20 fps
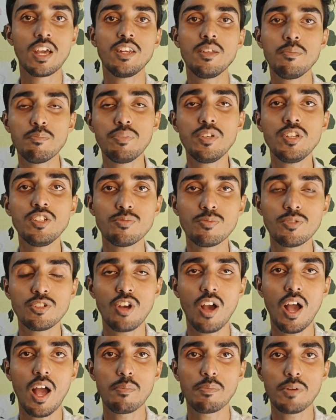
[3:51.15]
यानी
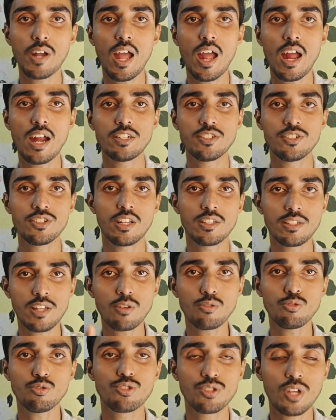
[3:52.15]
बीच में जो आपका ऐड
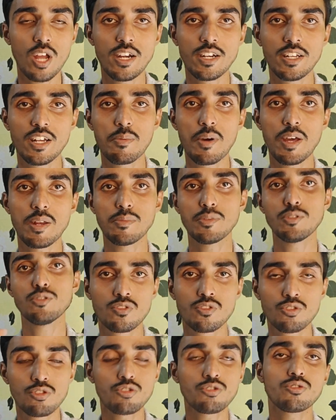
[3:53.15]
चलता है उस ऐड के बारे
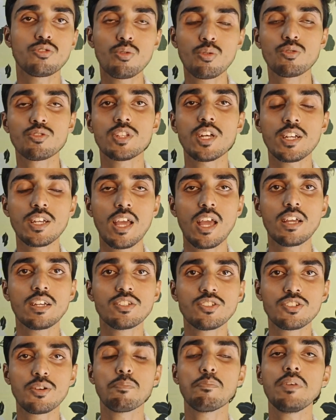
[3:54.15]
में तो दोस्तों होता
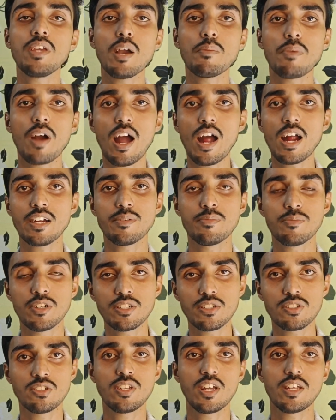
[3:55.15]
क्या है कि जब भी आप आठ
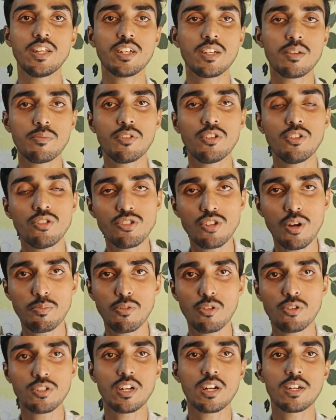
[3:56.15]
मिनट से ज़्यादा की
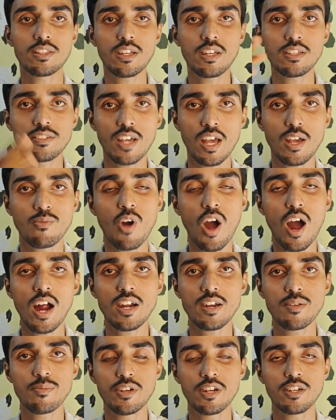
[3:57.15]
वीडियोज अपलोड करते हैं चाहे वो
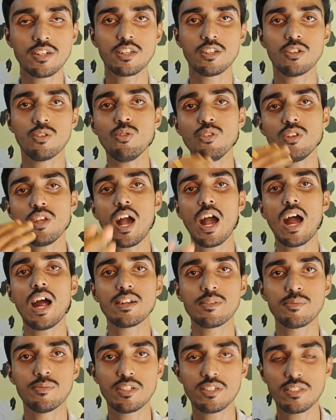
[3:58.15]
आठ मिनट की हो या
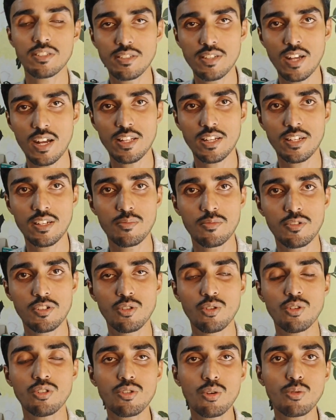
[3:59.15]
आठ मिनट से ज़्यादा की
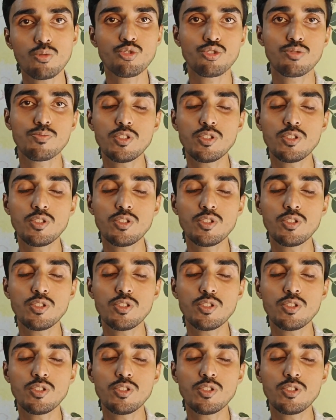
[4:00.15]
वीडियो हो तो